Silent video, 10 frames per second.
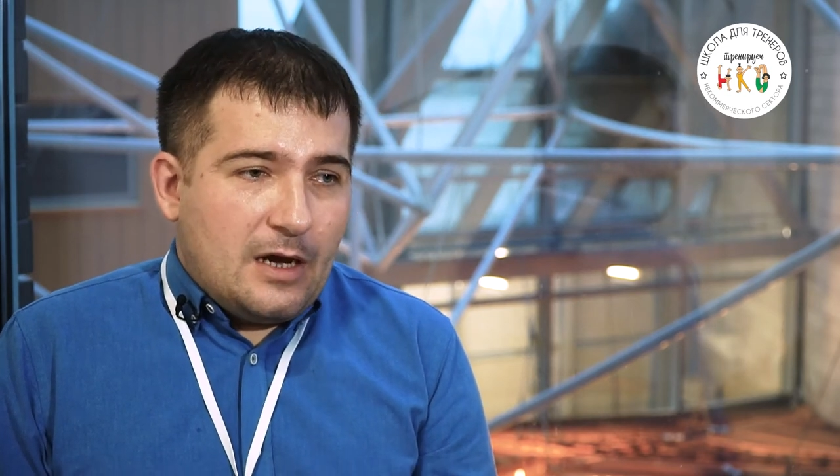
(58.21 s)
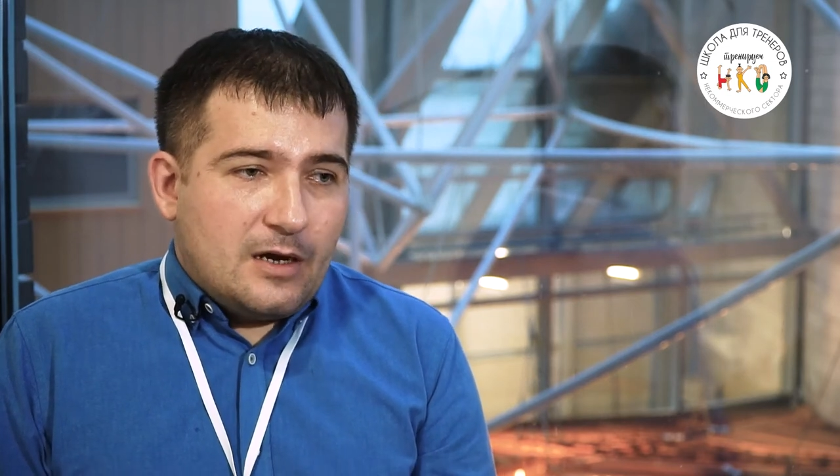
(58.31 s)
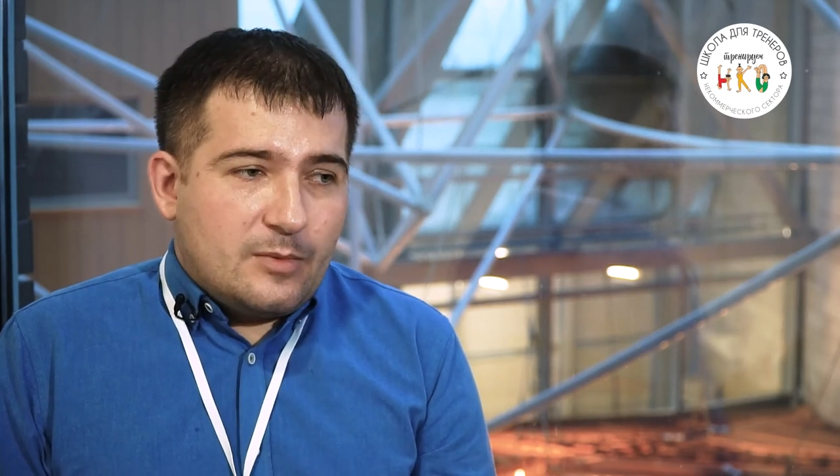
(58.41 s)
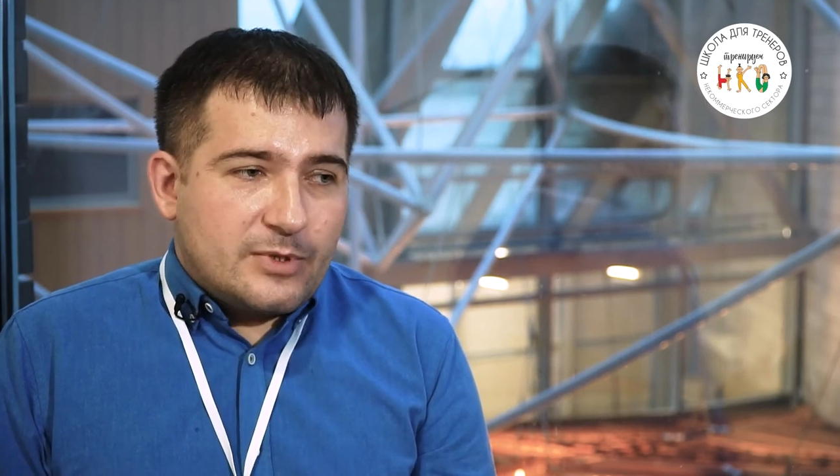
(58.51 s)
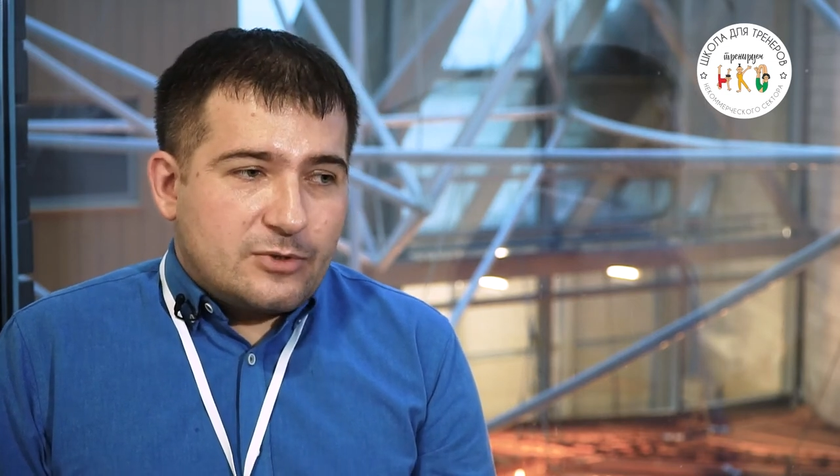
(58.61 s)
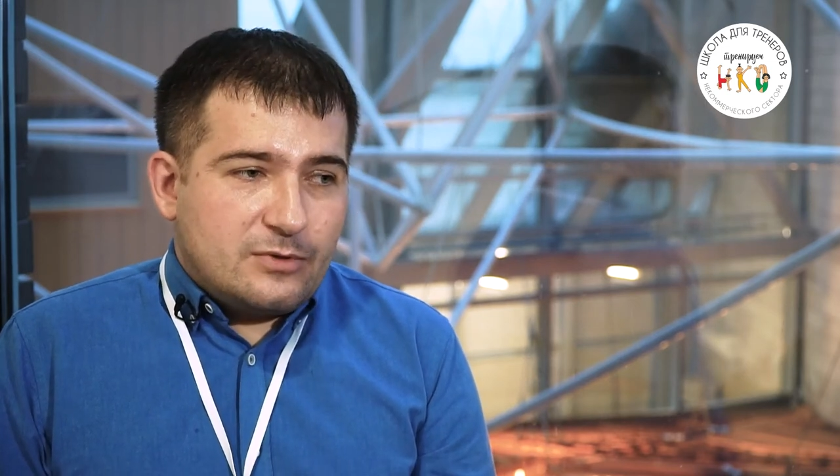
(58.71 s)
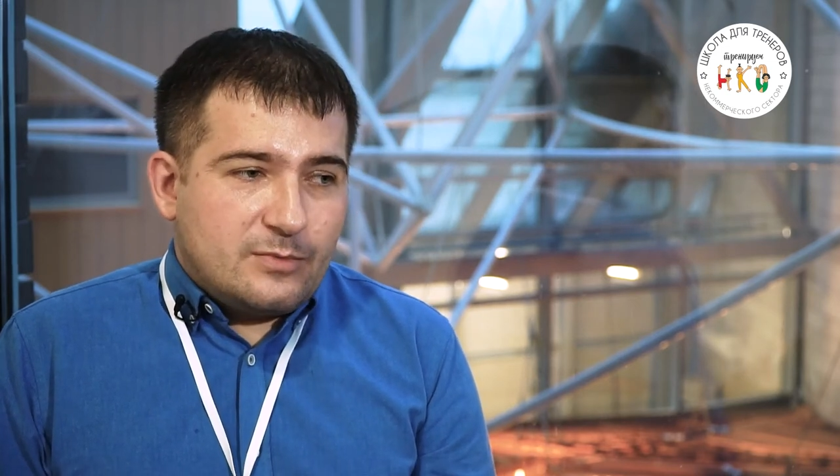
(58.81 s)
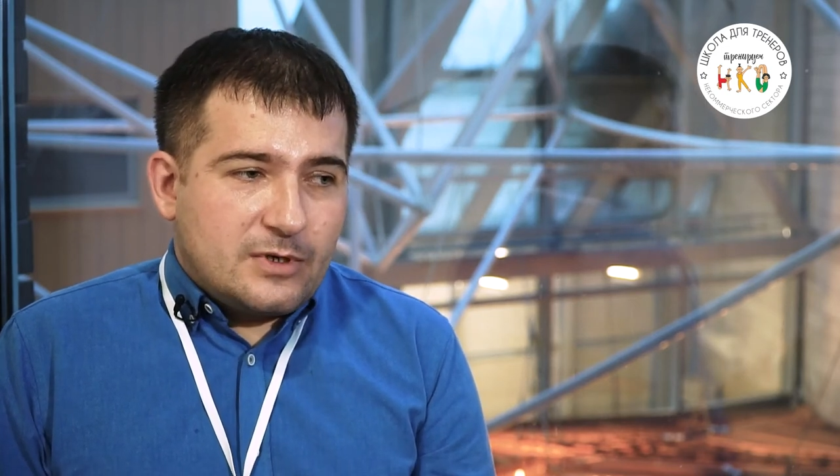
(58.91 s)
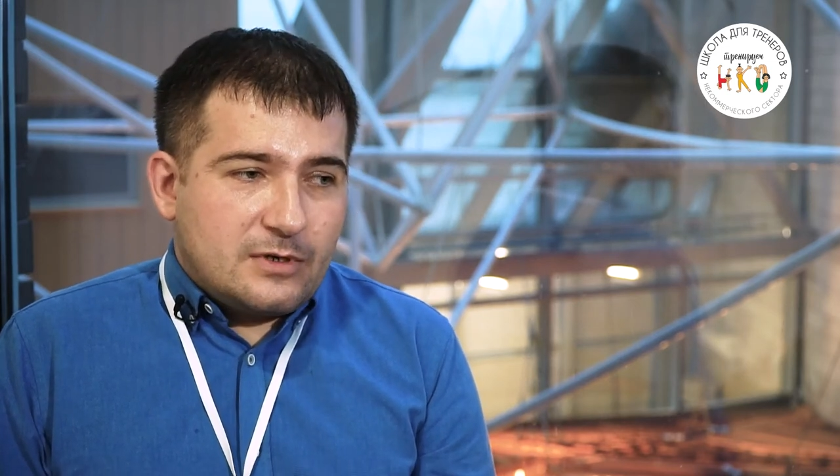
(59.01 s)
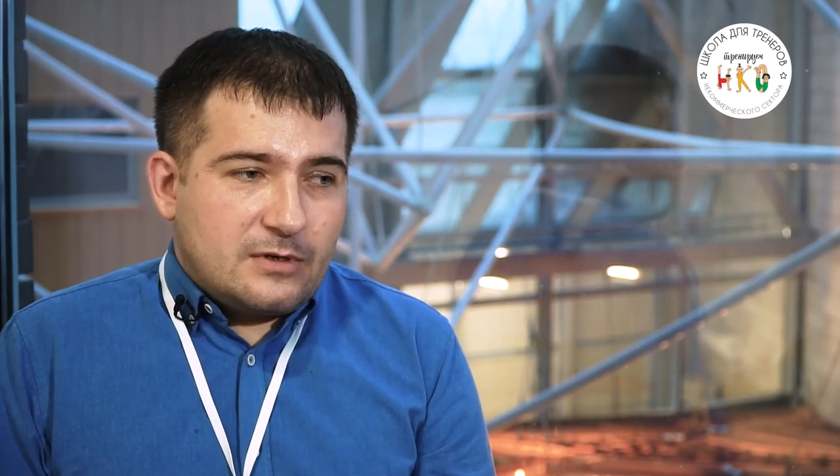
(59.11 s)
а
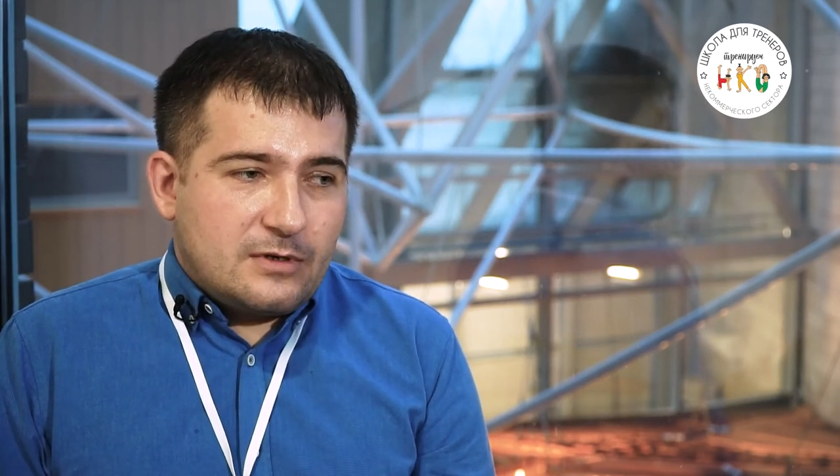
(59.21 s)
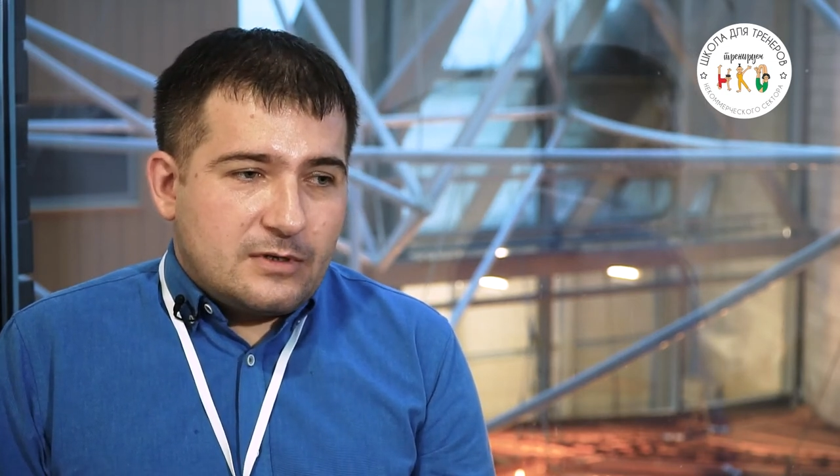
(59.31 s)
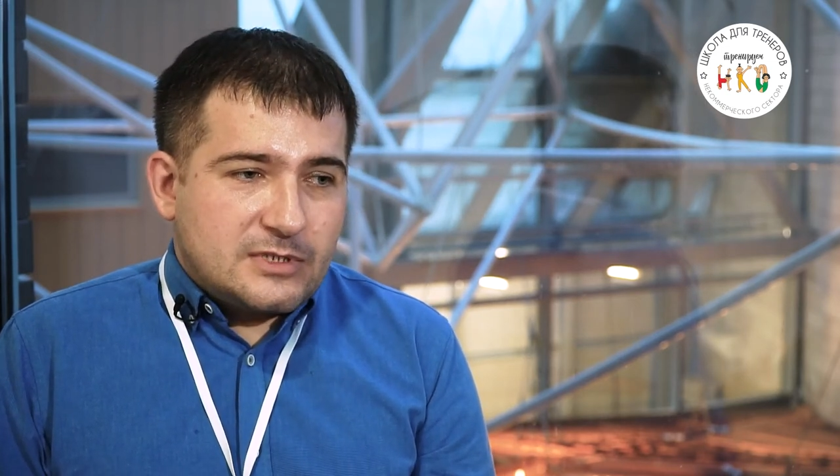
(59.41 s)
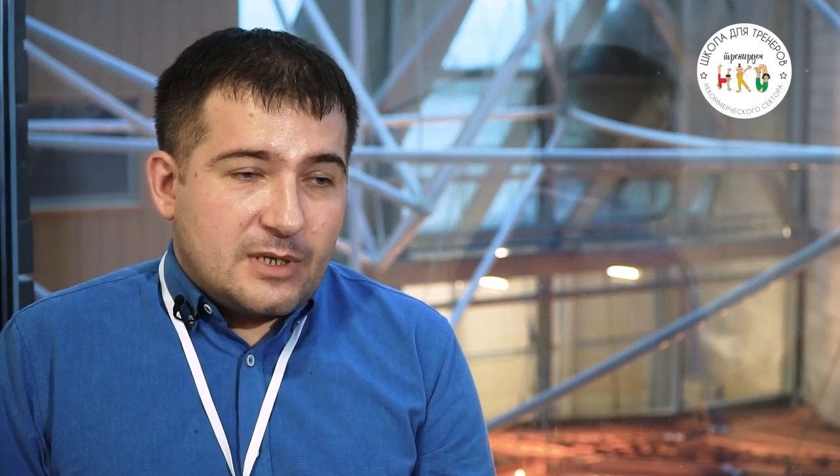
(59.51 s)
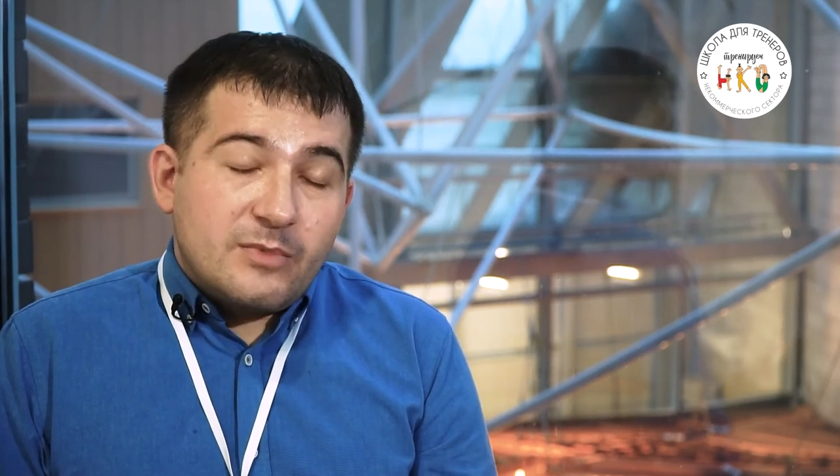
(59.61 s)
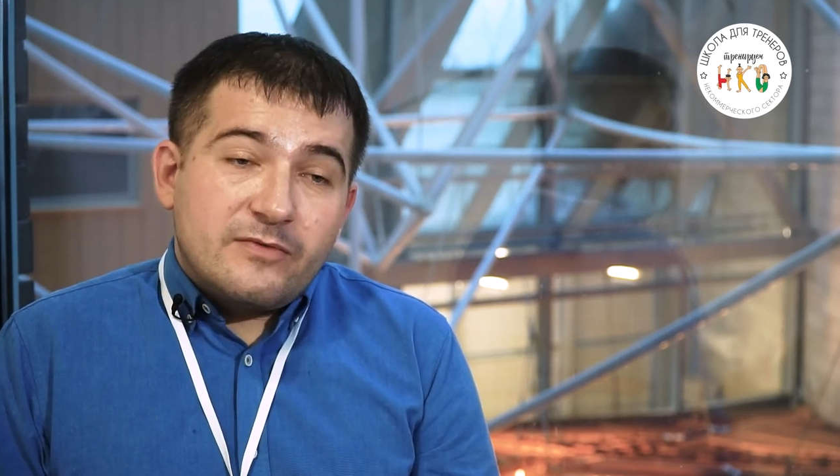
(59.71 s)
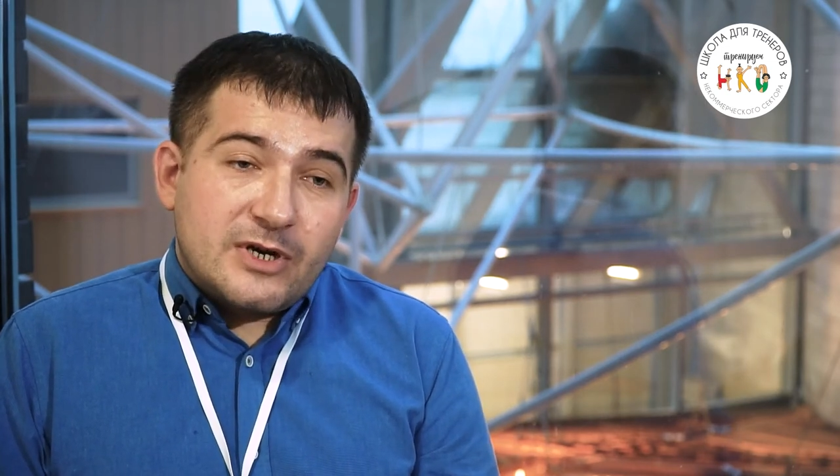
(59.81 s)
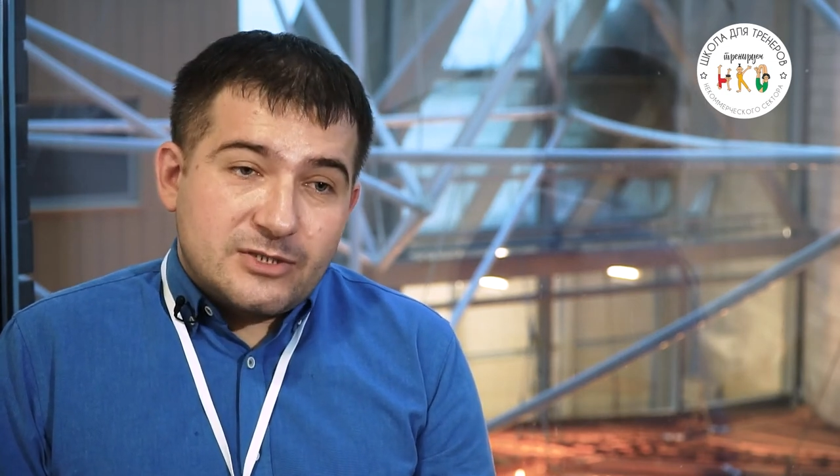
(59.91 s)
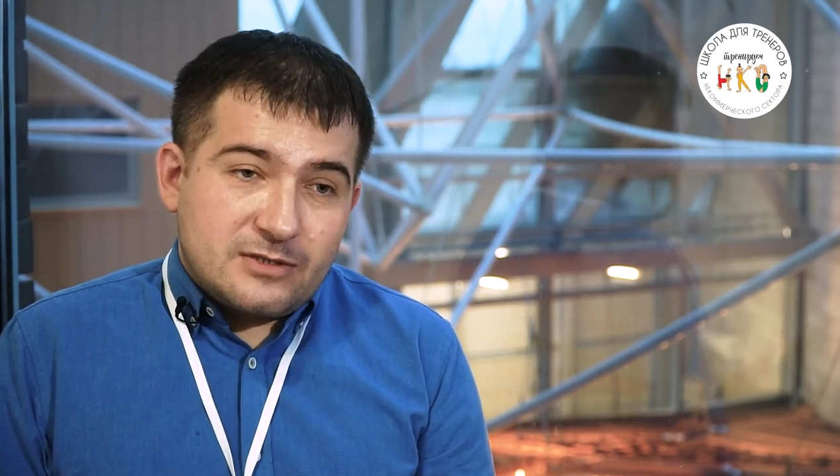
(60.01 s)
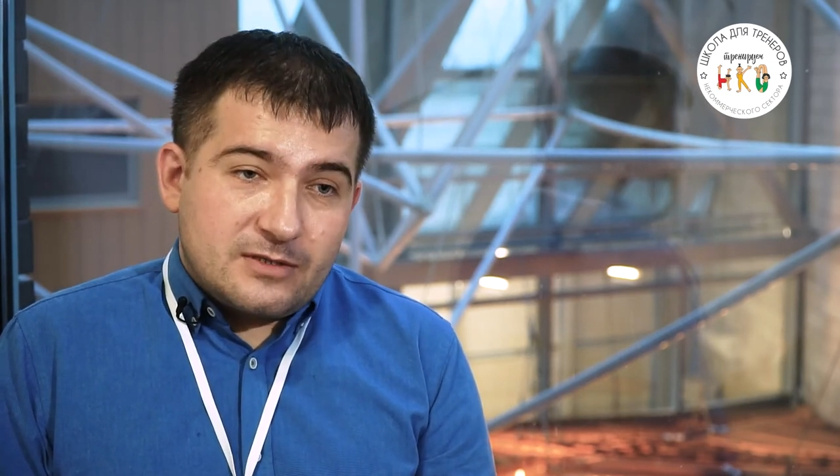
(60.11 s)
потом, а, самое
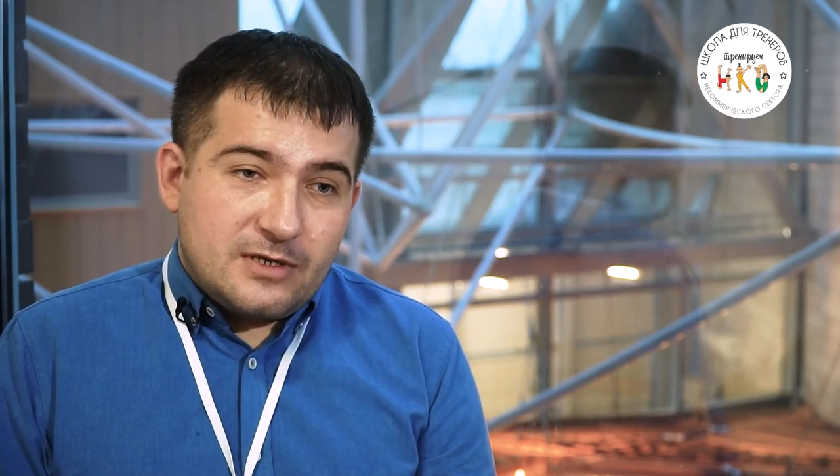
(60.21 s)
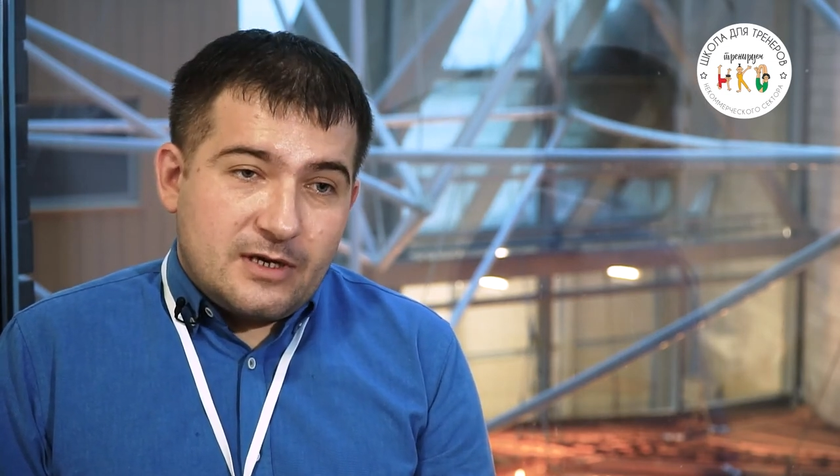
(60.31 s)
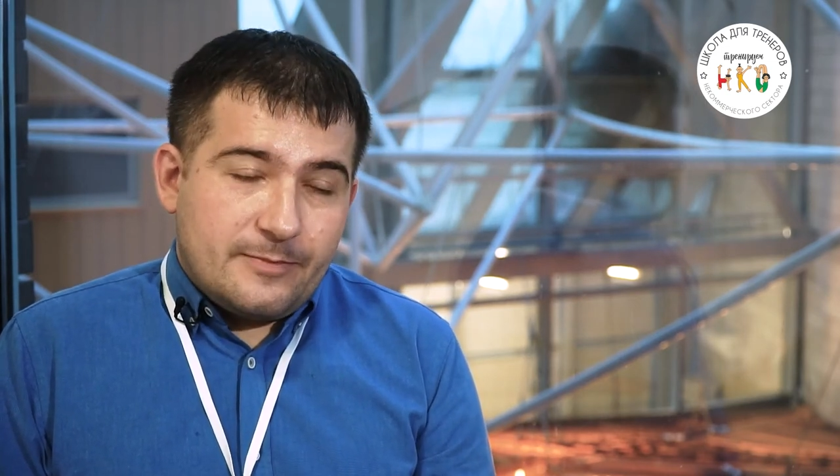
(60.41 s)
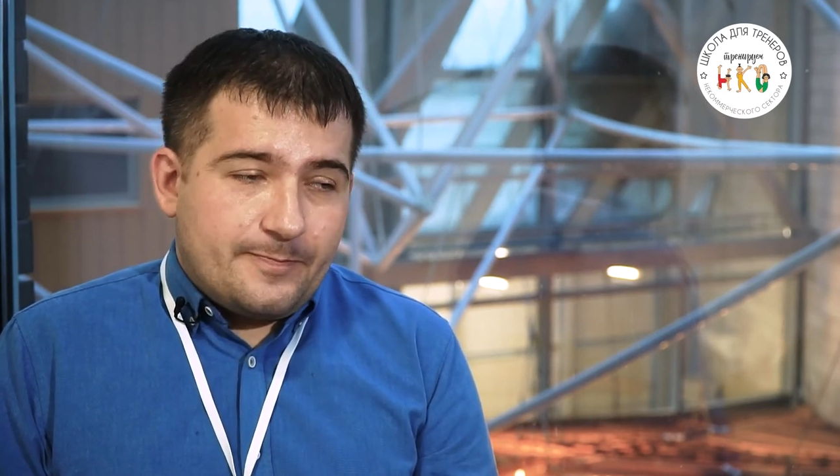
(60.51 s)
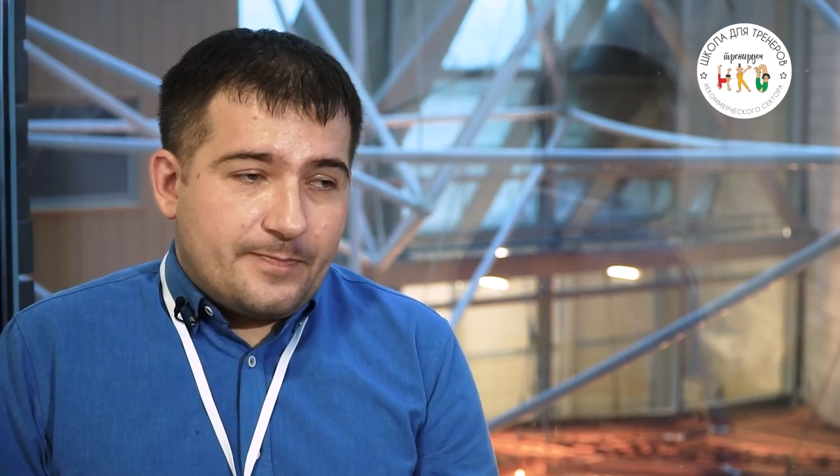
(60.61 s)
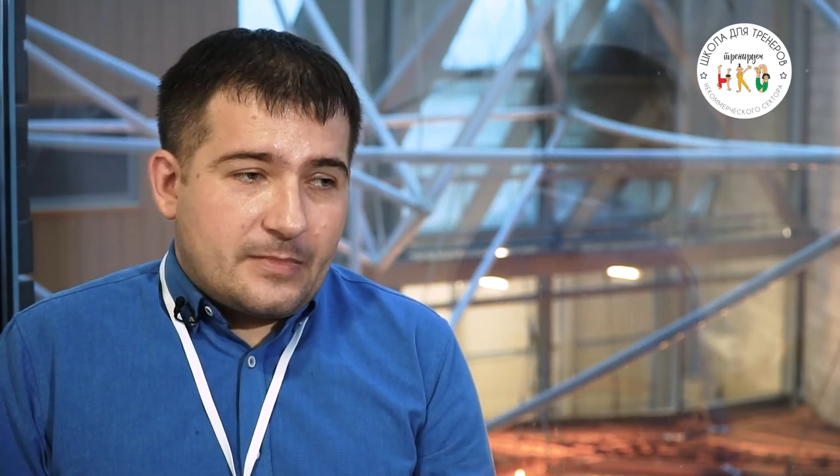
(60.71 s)
важное, да,